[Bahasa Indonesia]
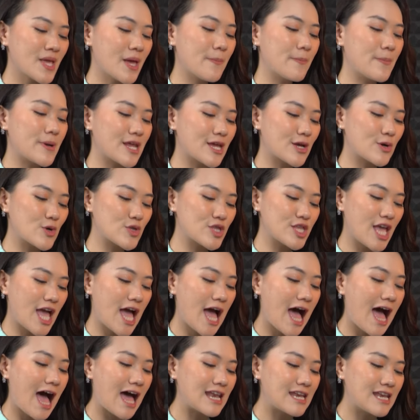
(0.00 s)

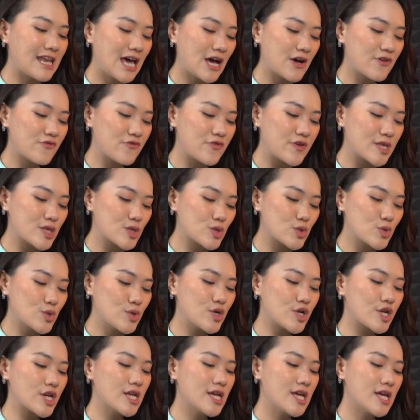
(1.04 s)
berikutnya ada
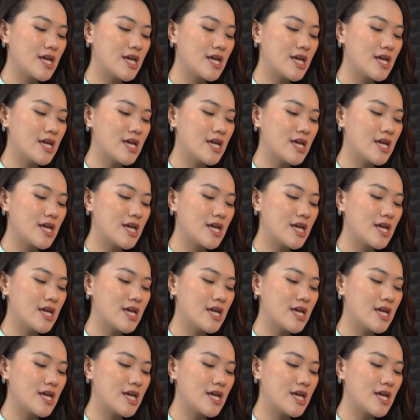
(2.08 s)
fitur